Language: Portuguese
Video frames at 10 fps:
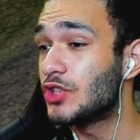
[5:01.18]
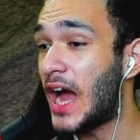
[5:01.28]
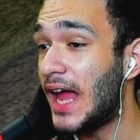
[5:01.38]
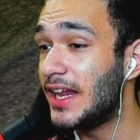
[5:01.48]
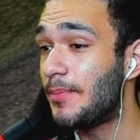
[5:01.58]
de
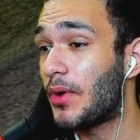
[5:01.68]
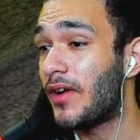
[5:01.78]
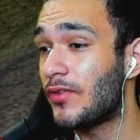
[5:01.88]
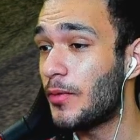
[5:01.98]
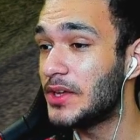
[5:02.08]
rally
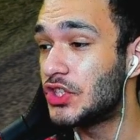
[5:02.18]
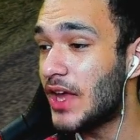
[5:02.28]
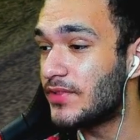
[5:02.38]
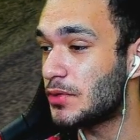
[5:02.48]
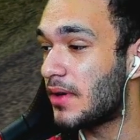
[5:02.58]
provavelmente
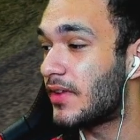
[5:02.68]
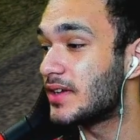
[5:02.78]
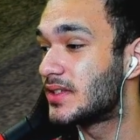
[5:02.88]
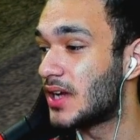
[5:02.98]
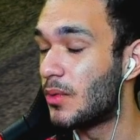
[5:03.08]
deve ser uma
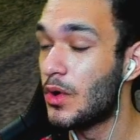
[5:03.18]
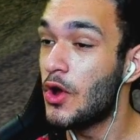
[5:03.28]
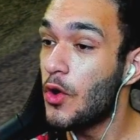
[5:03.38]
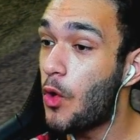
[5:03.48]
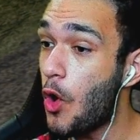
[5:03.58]
versão
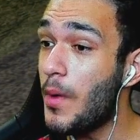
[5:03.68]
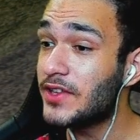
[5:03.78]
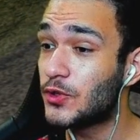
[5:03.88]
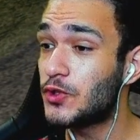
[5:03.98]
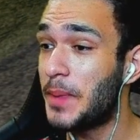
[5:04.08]
com a
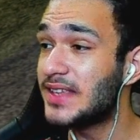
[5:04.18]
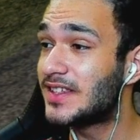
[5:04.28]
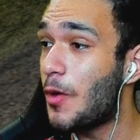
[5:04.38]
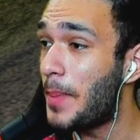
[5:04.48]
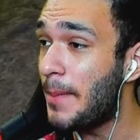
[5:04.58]

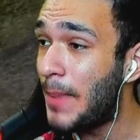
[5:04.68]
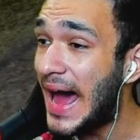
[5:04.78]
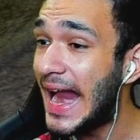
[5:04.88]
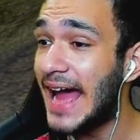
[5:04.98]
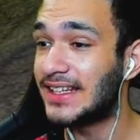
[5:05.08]
suspensão
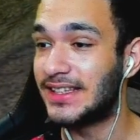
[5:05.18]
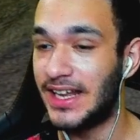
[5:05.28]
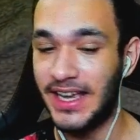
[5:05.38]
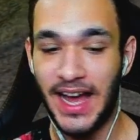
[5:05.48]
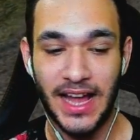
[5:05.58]
preparada, tá
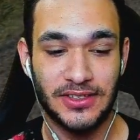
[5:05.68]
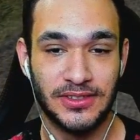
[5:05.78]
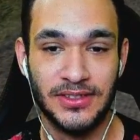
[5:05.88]
ligado?